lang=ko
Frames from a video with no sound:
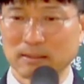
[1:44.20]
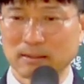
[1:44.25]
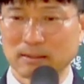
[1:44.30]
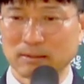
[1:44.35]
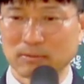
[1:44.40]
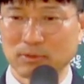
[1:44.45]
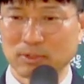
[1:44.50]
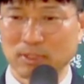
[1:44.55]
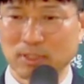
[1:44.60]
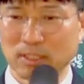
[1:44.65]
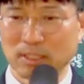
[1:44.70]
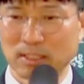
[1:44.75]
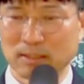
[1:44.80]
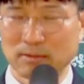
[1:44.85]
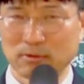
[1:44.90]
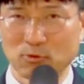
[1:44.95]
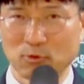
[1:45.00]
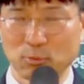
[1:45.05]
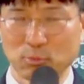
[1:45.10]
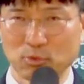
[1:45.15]
우리가
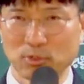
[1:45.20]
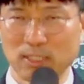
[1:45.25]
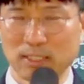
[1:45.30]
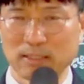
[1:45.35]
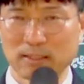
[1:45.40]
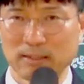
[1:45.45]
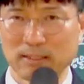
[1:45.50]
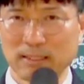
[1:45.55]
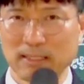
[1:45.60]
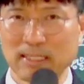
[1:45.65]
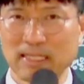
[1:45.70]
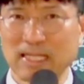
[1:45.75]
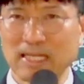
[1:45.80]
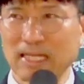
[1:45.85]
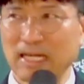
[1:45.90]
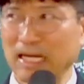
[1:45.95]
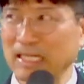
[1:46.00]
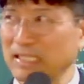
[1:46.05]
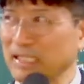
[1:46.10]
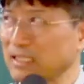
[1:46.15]
공부를 하는데
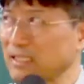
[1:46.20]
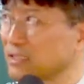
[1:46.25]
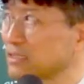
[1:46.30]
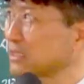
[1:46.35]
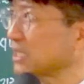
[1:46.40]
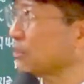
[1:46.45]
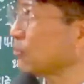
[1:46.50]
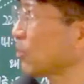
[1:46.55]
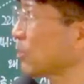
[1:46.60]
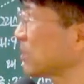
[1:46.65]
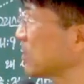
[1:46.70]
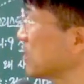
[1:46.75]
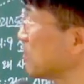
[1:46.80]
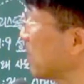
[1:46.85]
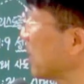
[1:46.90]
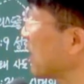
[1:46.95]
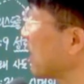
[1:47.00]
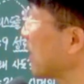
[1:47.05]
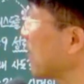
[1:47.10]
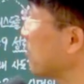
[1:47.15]
알겠느냐고 하는 이
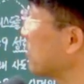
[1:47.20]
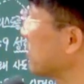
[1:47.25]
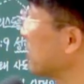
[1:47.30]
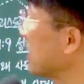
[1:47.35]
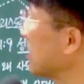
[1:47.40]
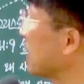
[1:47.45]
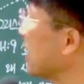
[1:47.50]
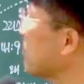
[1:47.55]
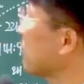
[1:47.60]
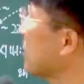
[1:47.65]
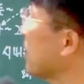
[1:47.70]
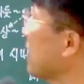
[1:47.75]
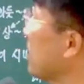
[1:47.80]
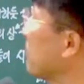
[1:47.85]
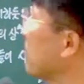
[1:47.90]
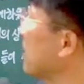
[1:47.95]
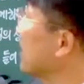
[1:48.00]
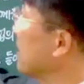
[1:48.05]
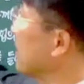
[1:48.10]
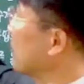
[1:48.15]
말에 한번 대답을
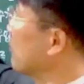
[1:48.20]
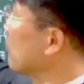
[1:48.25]
해봐야 돼요.